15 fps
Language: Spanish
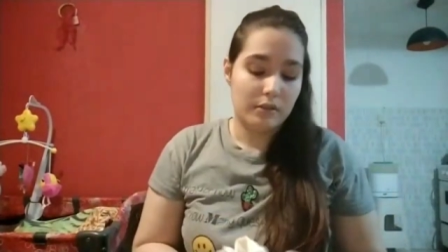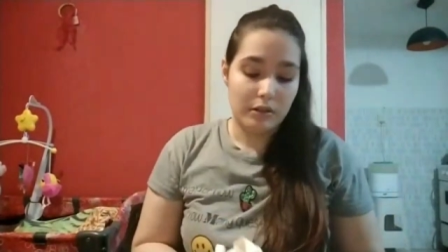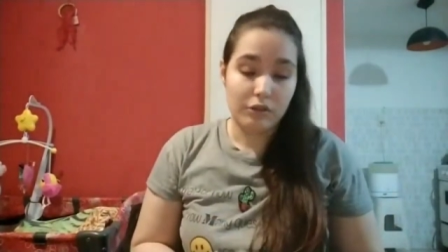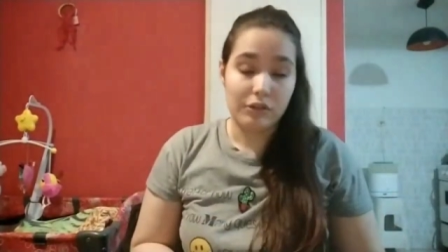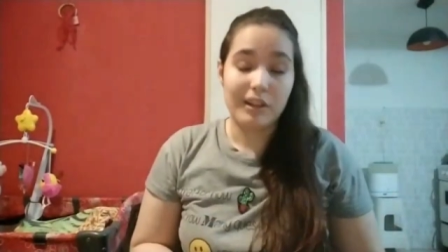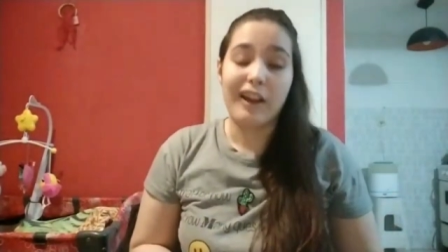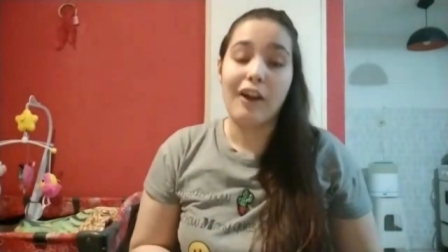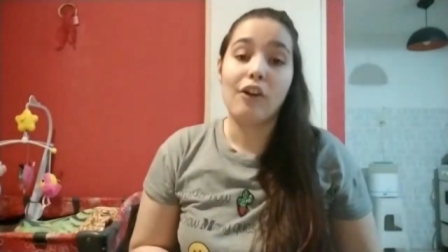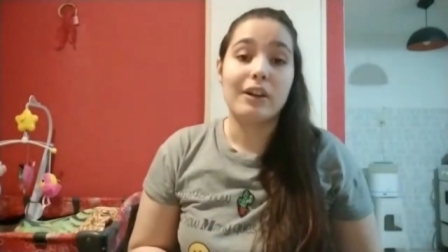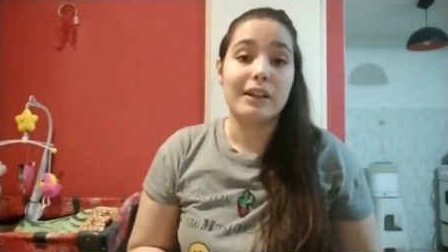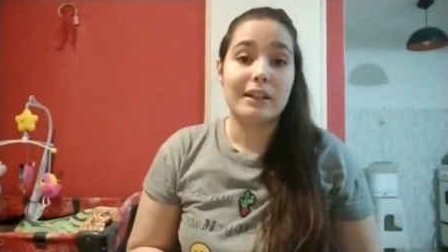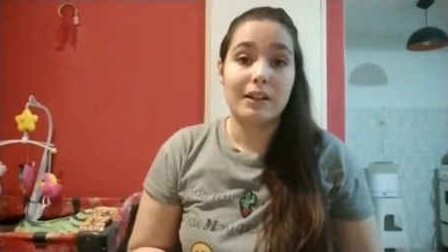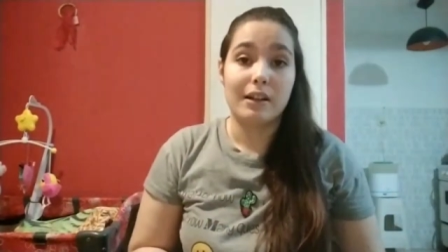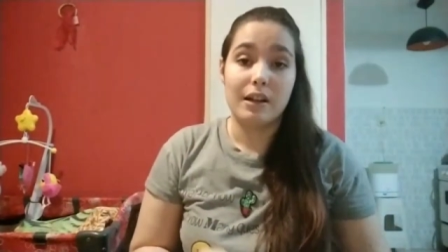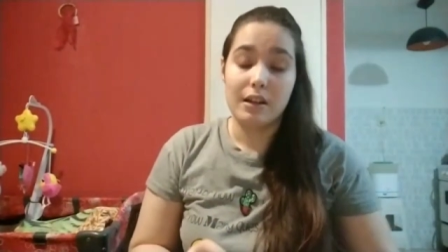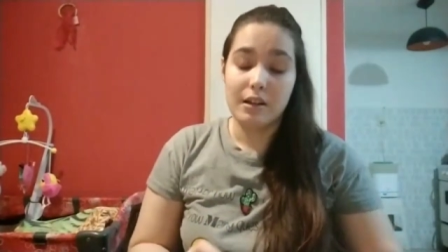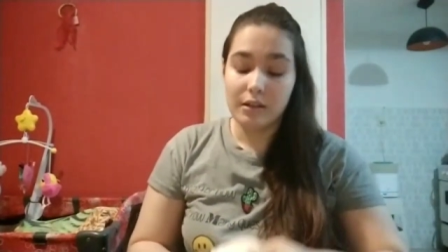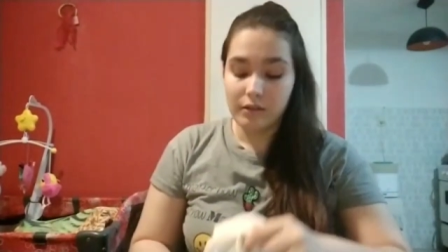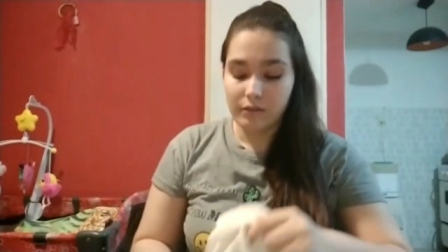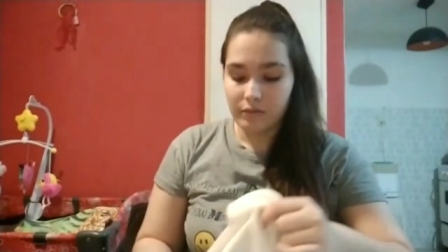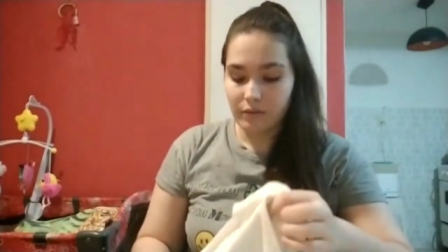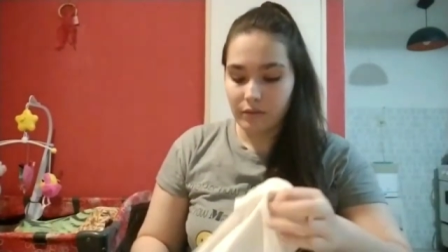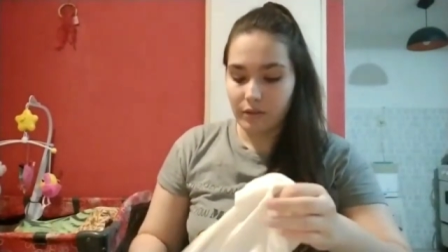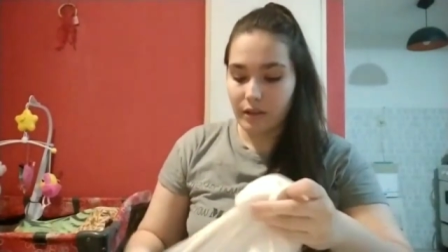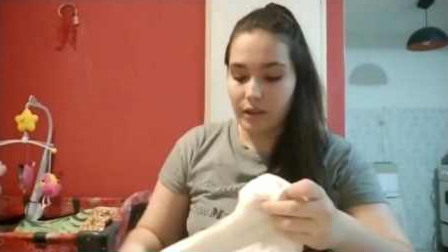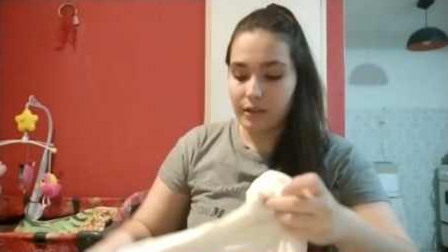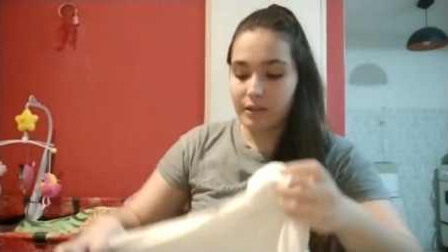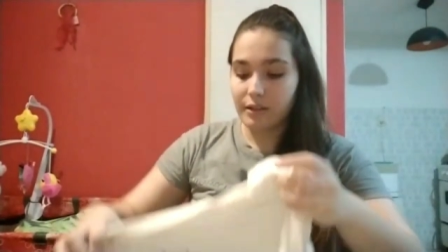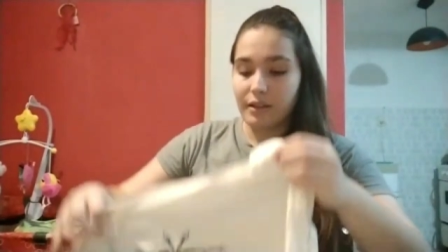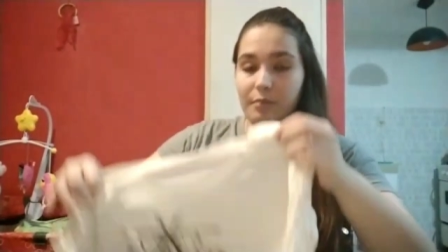Los tengo que regalar.
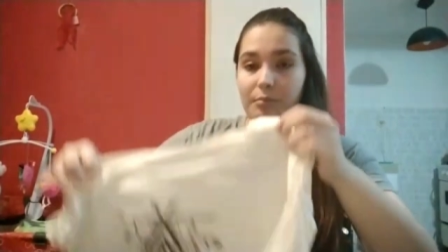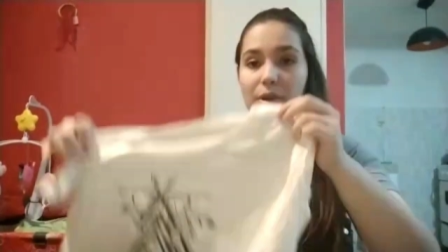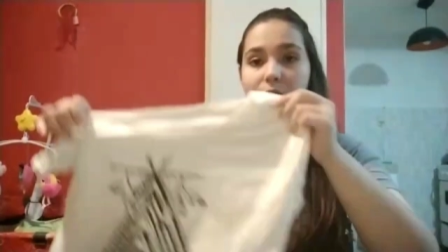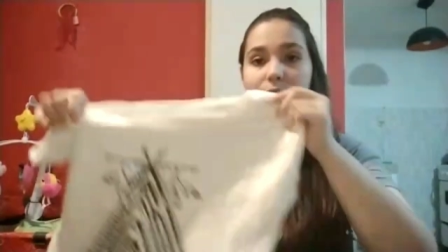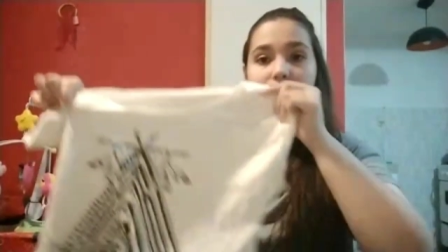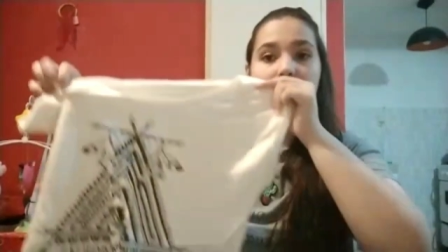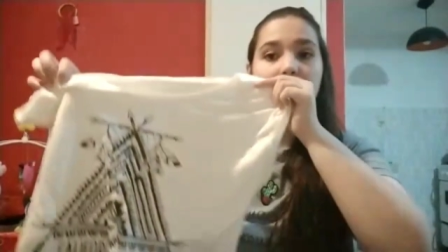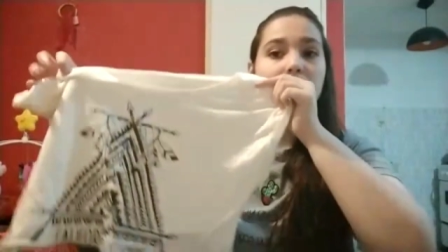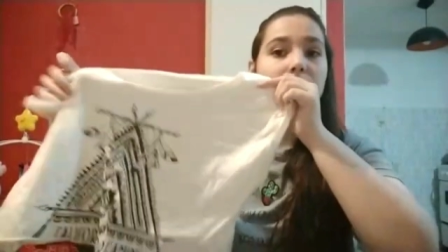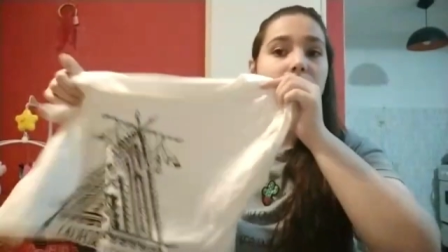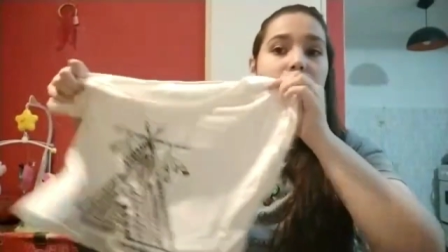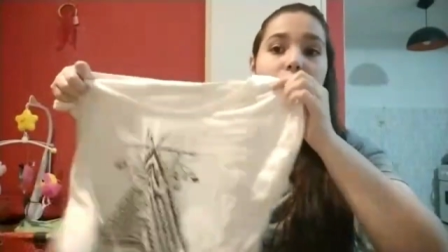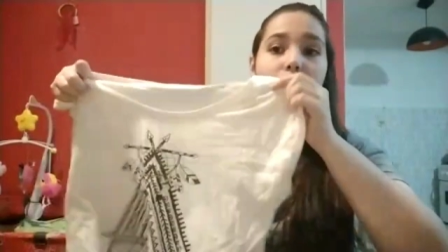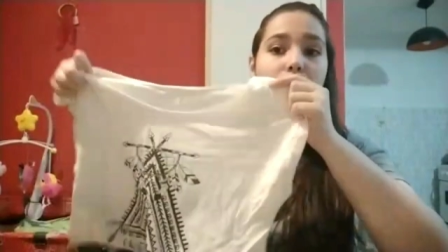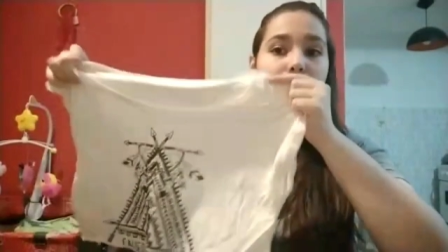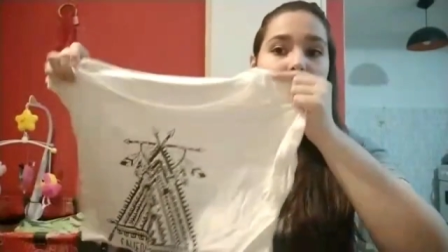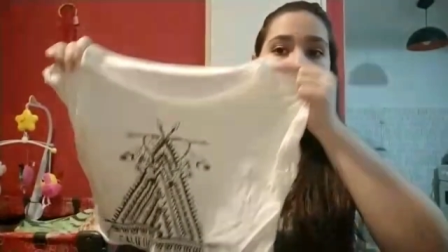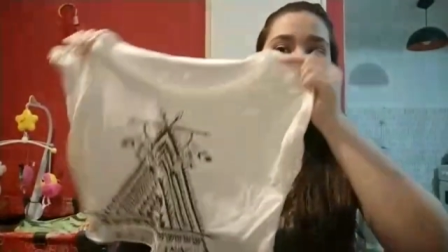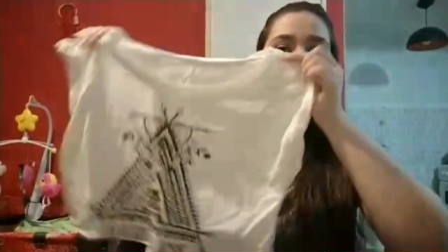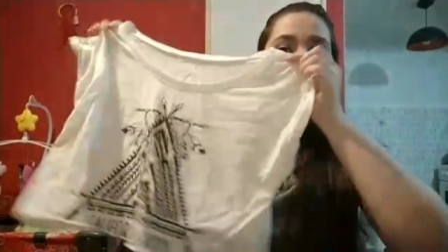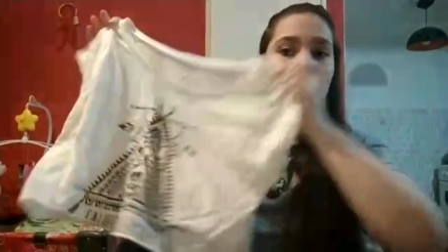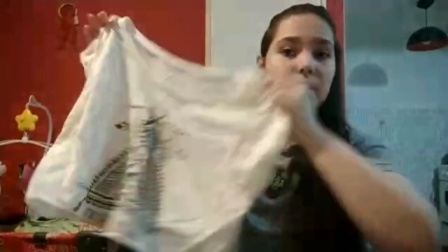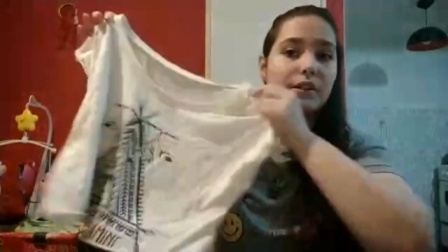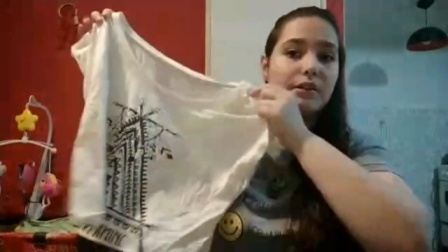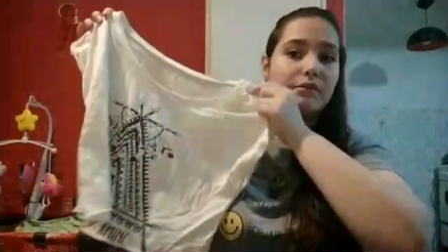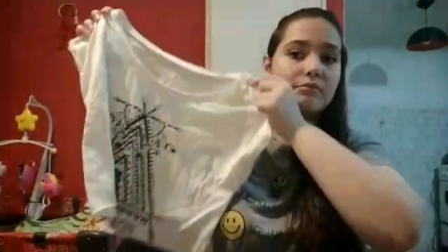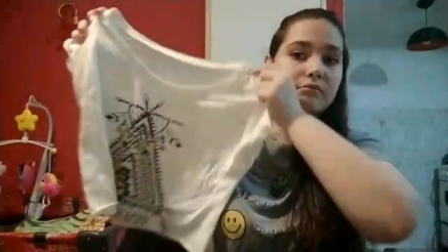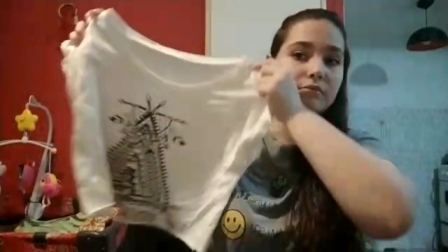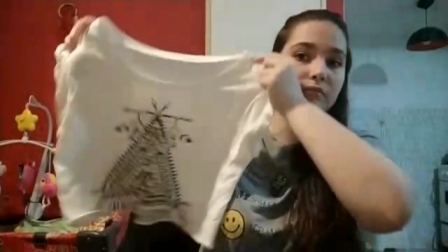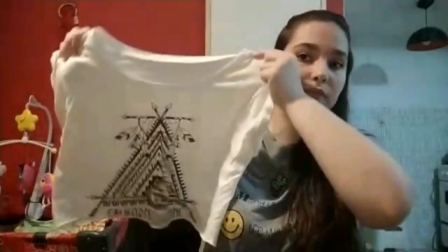Este también no lo uso porque
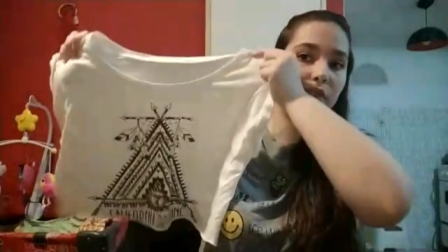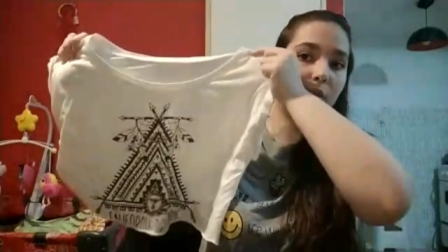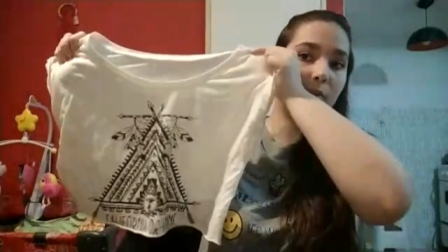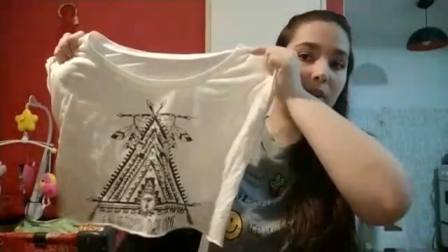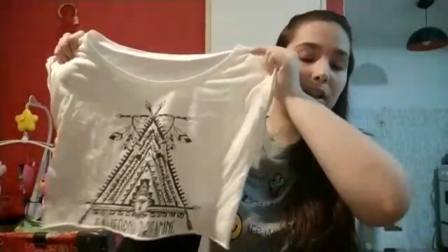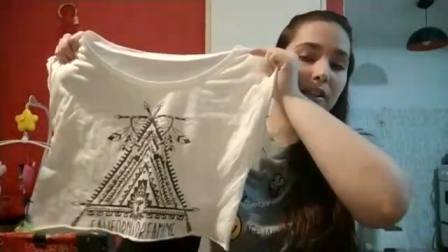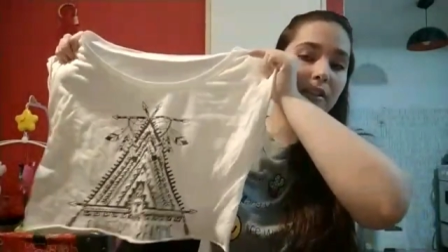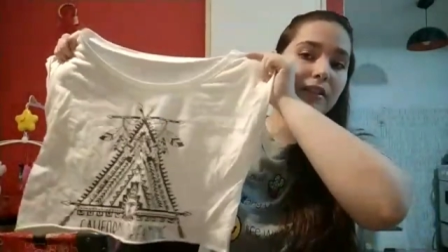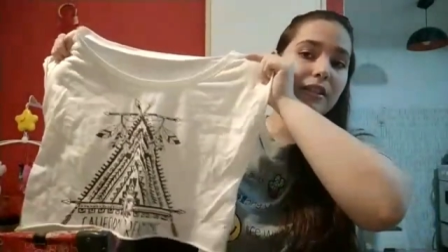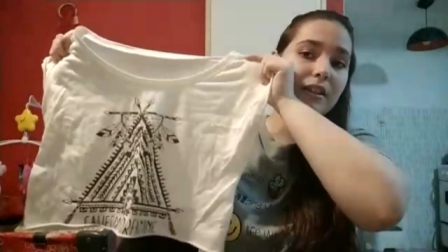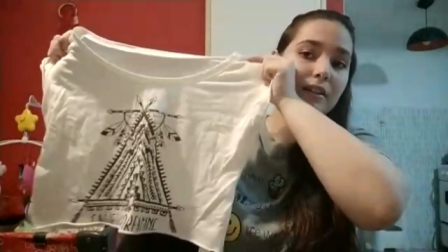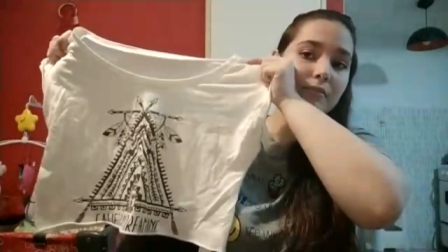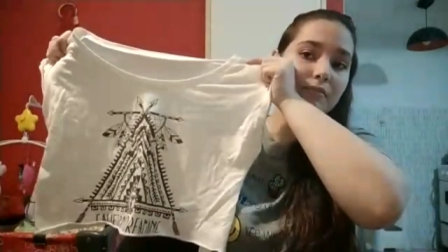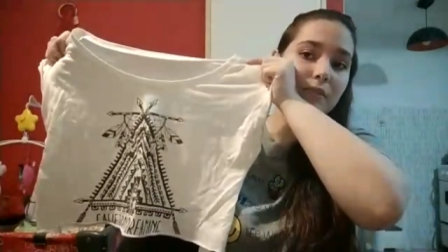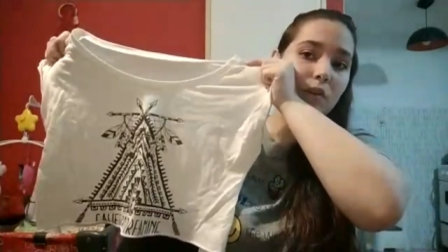no me entra.